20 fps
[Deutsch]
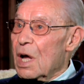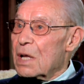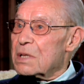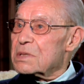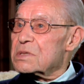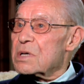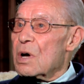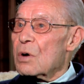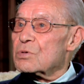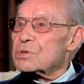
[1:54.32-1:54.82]
mehr
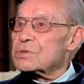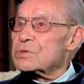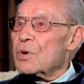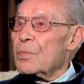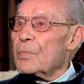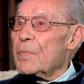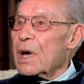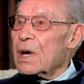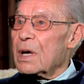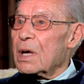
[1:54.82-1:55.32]
zu Hause
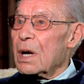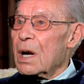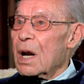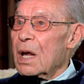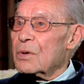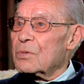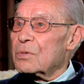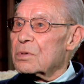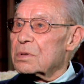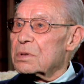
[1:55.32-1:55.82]
noch
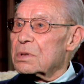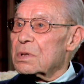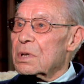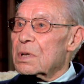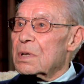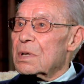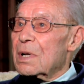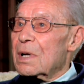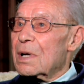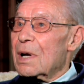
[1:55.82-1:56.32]
Bäckerei und
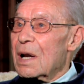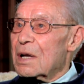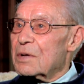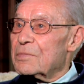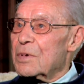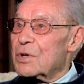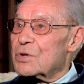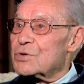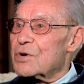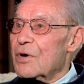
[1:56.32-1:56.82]

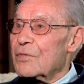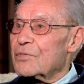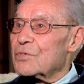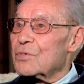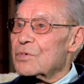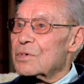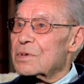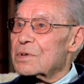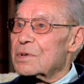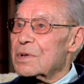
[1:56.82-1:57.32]
Landwirtschaft
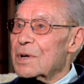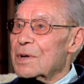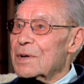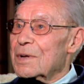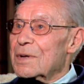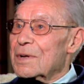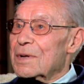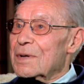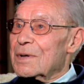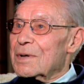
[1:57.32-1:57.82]
und
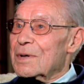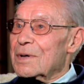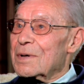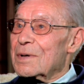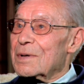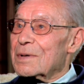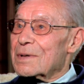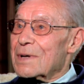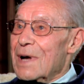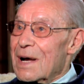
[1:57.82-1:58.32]

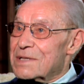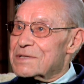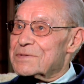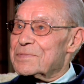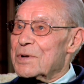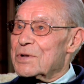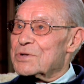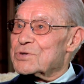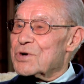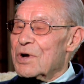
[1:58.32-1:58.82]
äh,
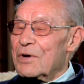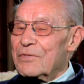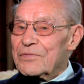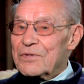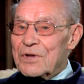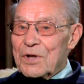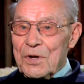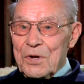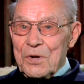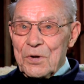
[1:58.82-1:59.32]

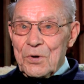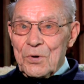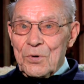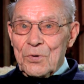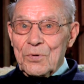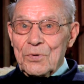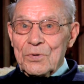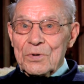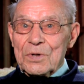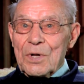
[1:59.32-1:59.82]
Gastwirtschaft
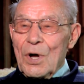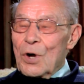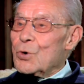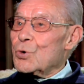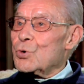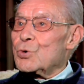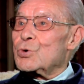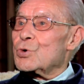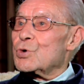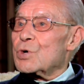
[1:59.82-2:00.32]
und da
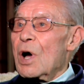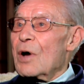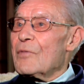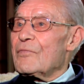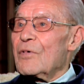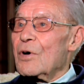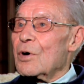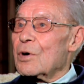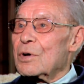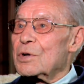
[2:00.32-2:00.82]
kriegte ich
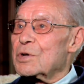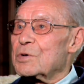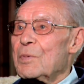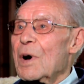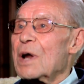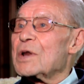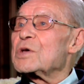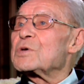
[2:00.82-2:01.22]
einfach, ich war